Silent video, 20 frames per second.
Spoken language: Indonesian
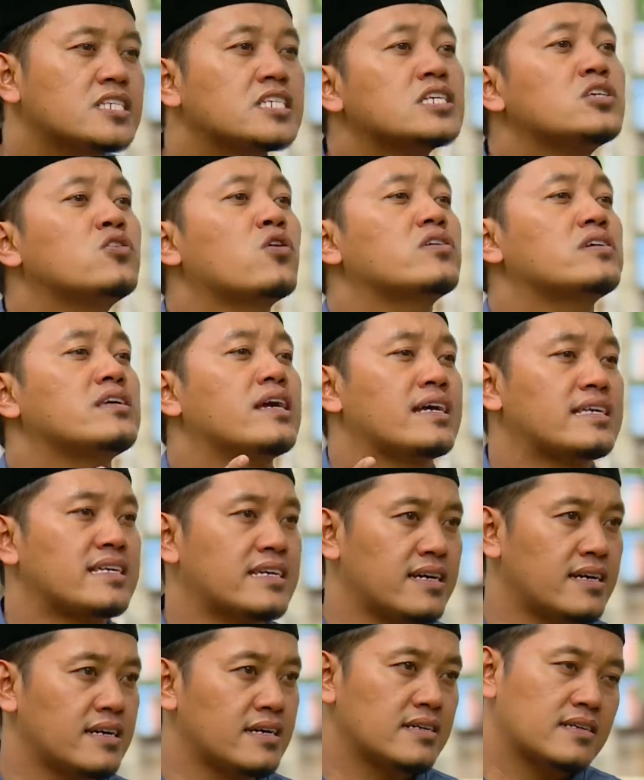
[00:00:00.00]

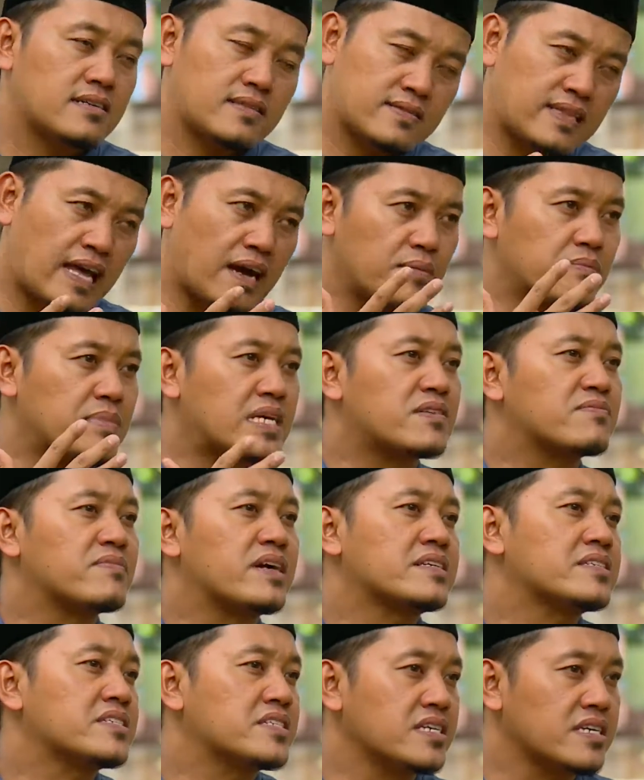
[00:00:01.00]
Seyukyanya,
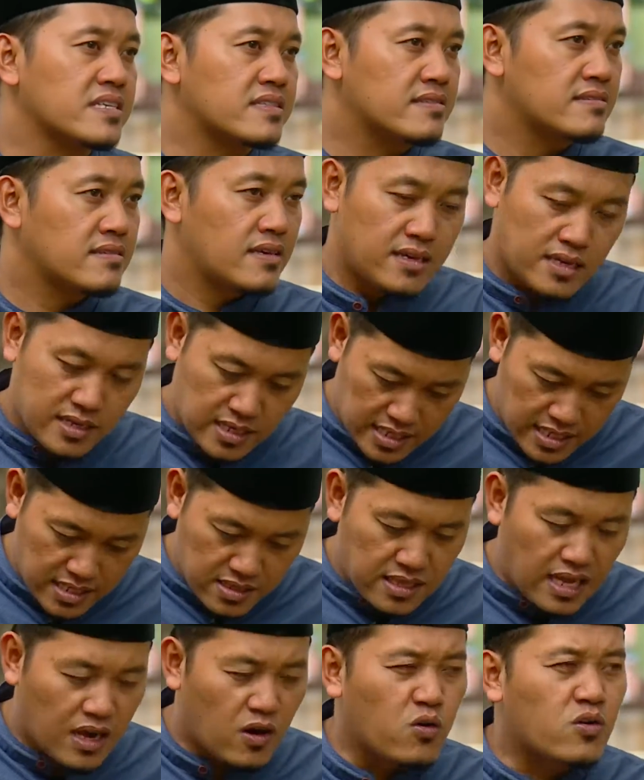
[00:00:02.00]
takmir masjid
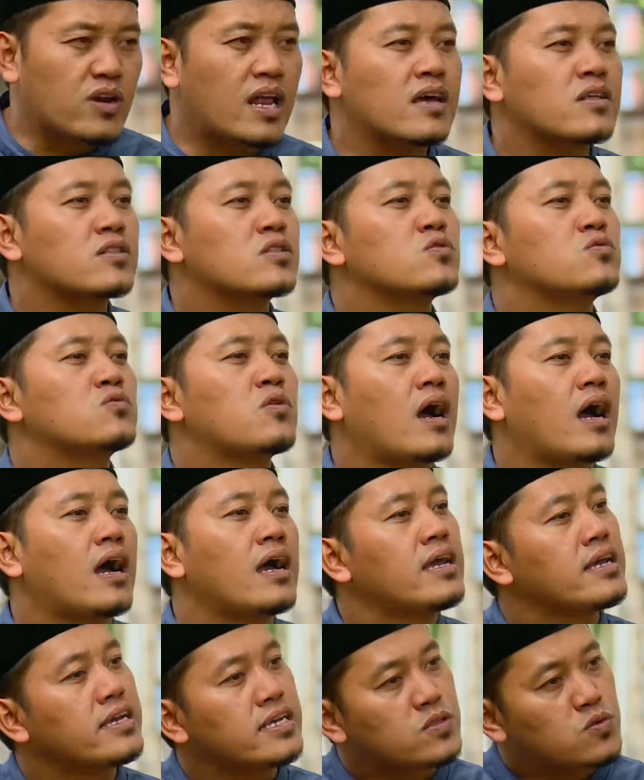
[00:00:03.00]
kita orang
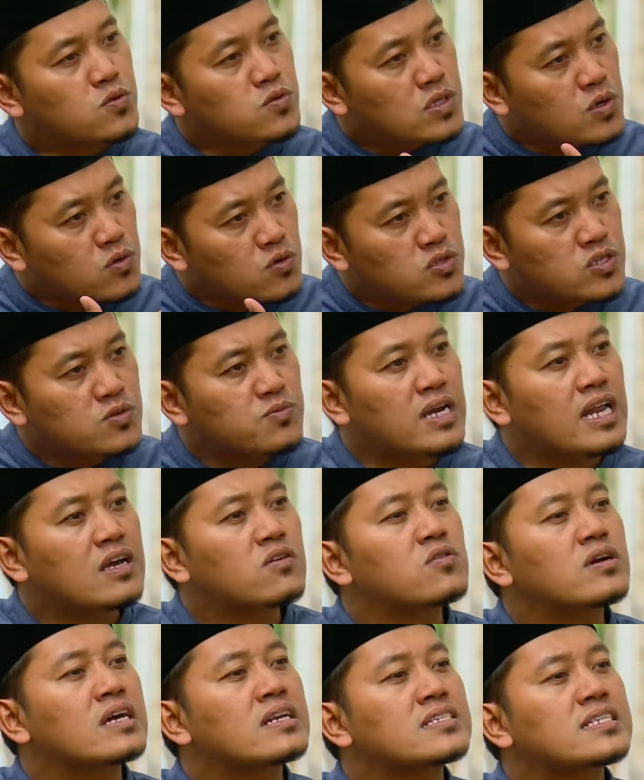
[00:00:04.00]
tua itu terus
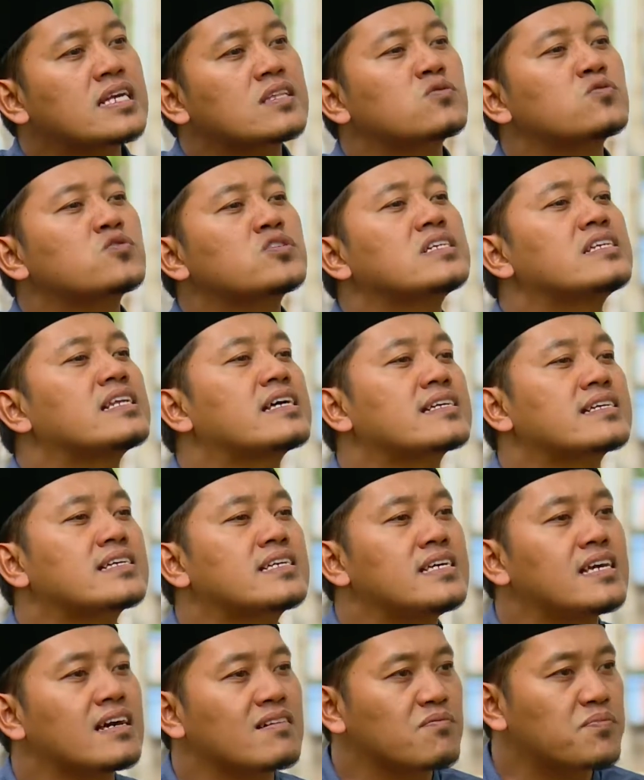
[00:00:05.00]
melakukan satu
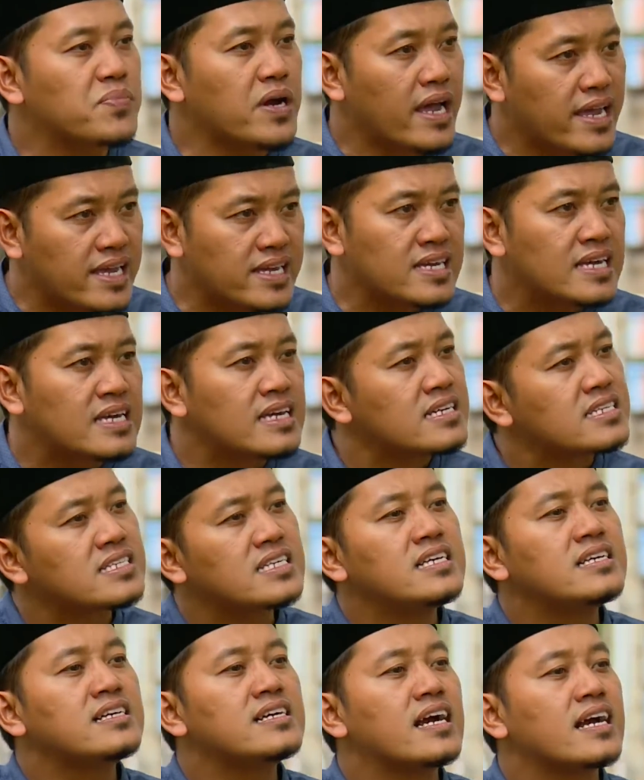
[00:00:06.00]
sinergi yang baik
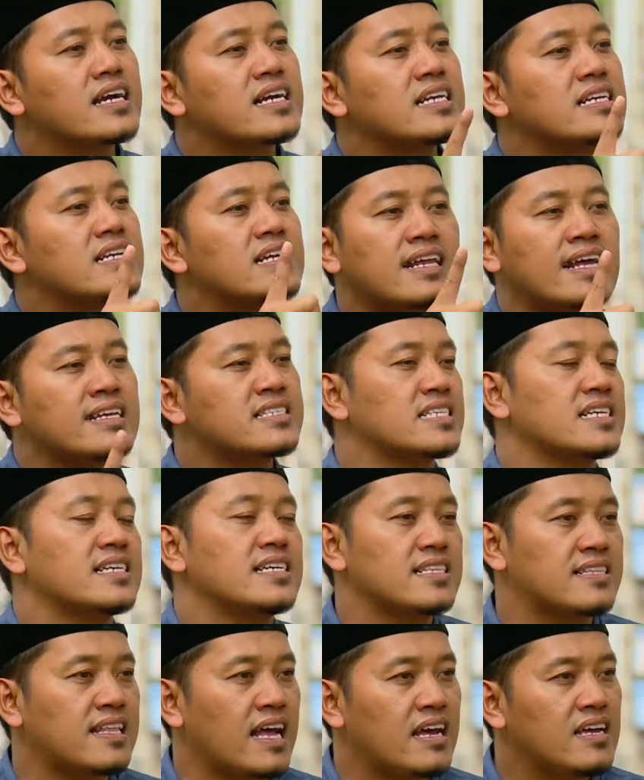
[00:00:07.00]
sehingga
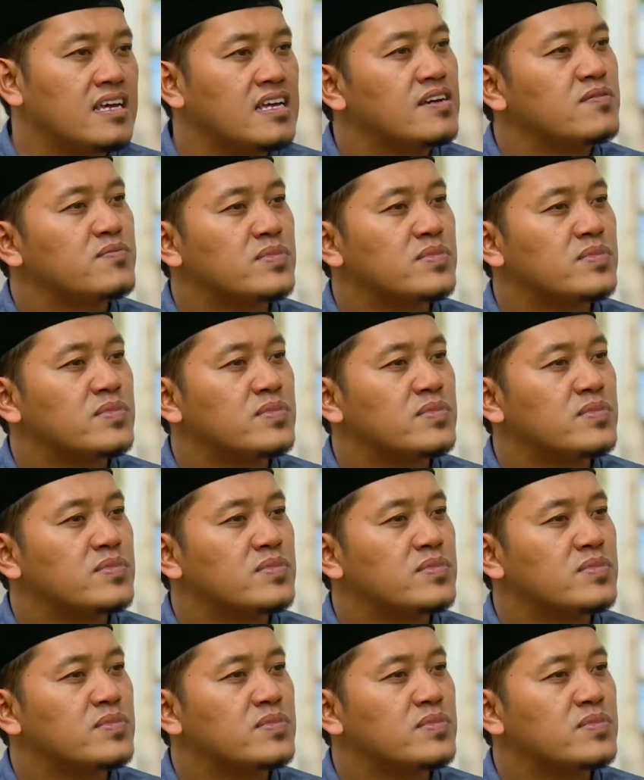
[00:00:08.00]
generasi kita